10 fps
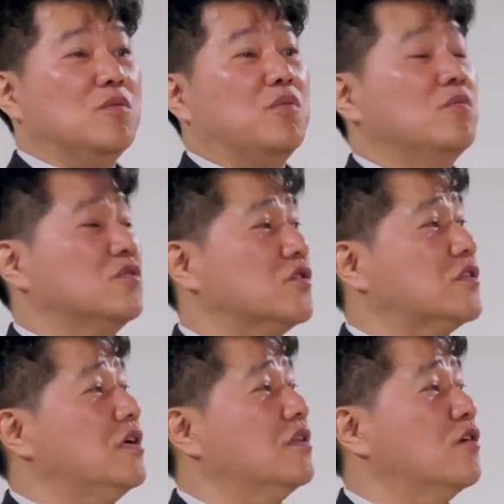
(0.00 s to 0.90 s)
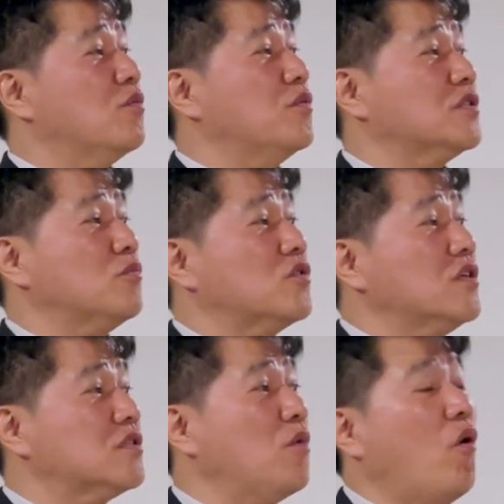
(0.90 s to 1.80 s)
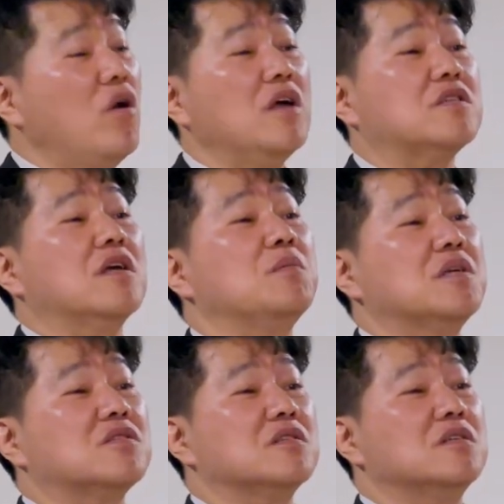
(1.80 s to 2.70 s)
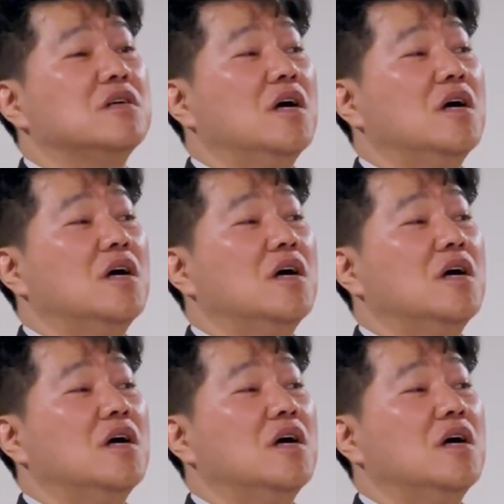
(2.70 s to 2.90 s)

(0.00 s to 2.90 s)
보면서 제대로 보지 못했지만 원래 JMS의